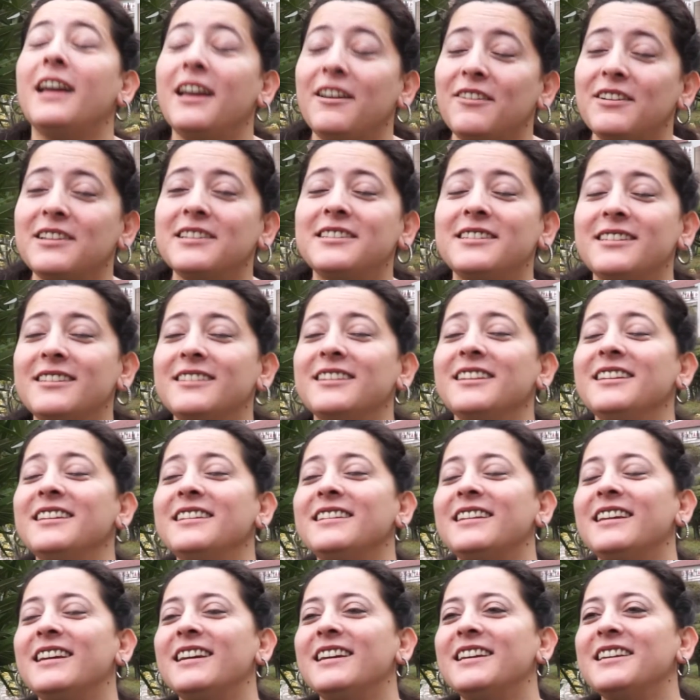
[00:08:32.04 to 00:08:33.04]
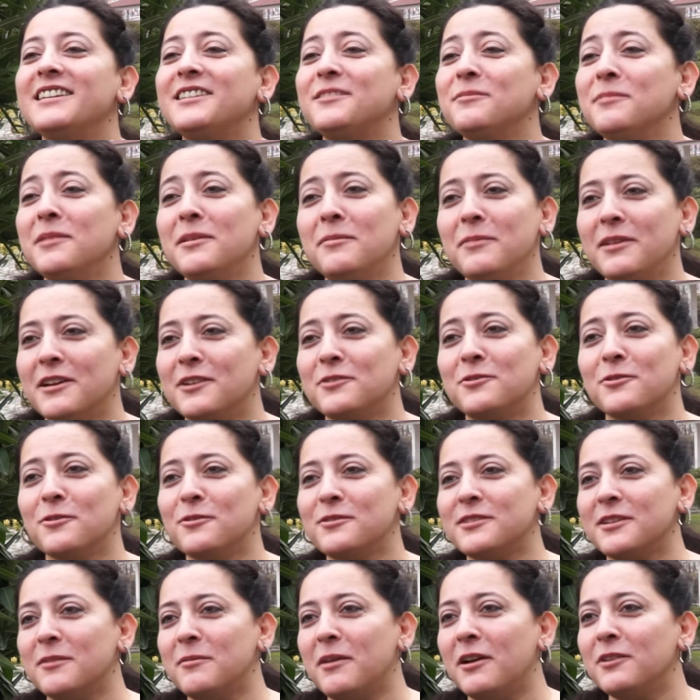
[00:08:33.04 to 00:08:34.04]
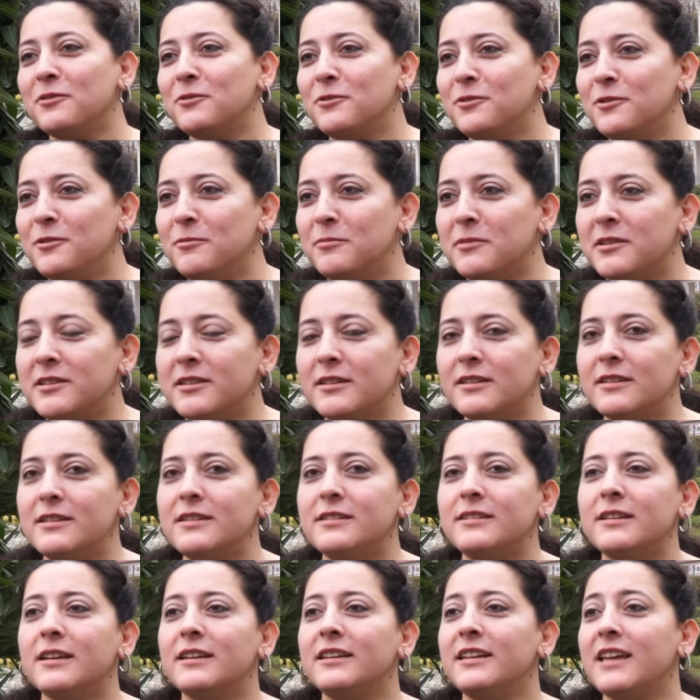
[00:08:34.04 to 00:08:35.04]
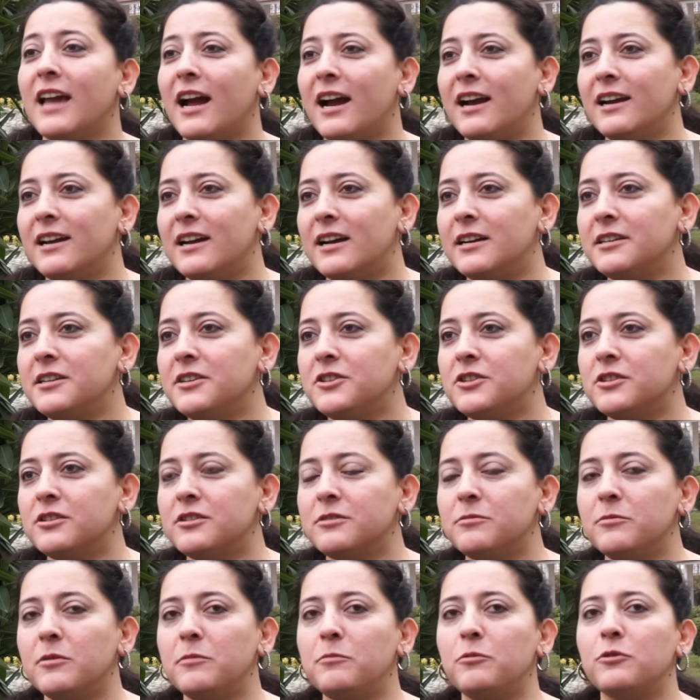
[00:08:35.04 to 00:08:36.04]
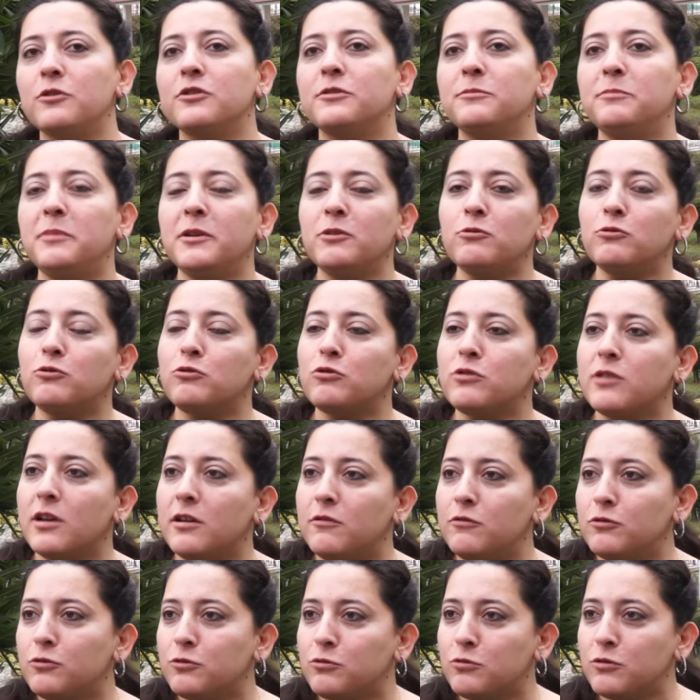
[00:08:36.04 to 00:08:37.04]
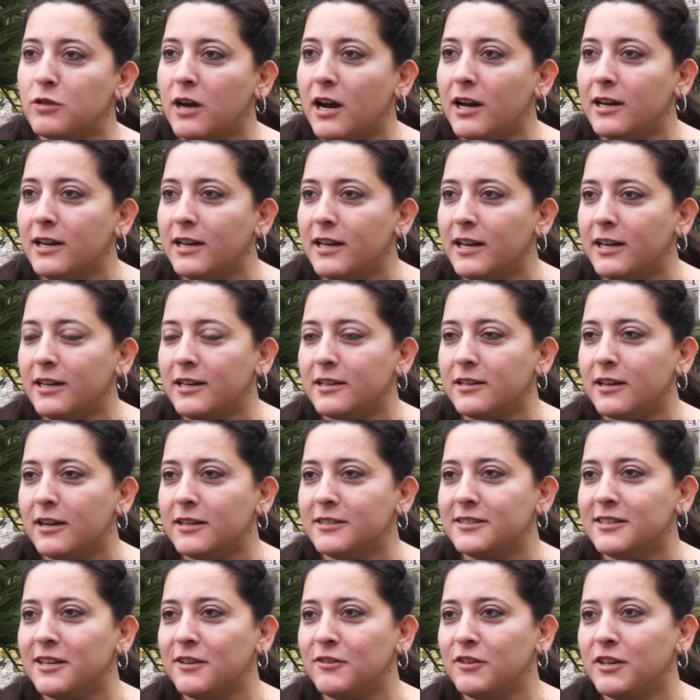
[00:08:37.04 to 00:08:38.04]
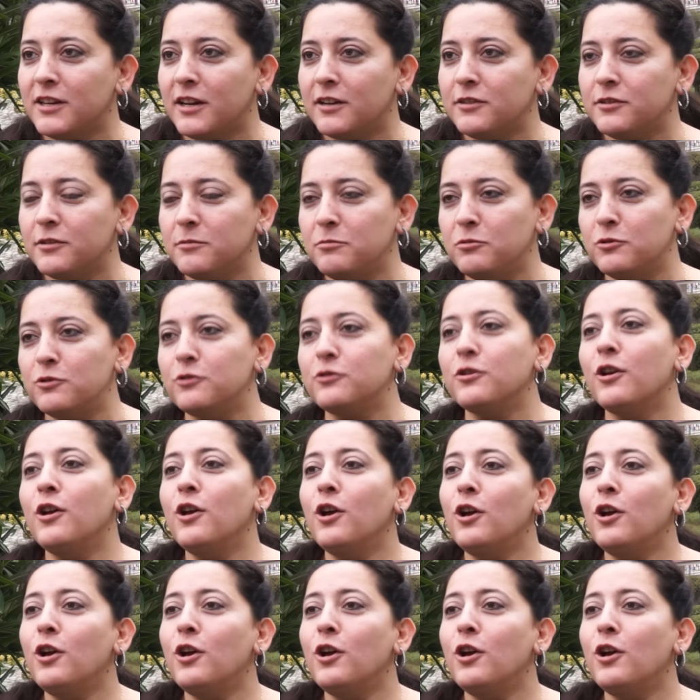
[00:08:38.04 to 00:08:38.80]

Evet sizin e, ismini bile çoğu zaman duymadığınız yerlerde çalışma yapıyoruz. Bir uçta Avustralya'ya kadar sevkiyat yapıyoruz.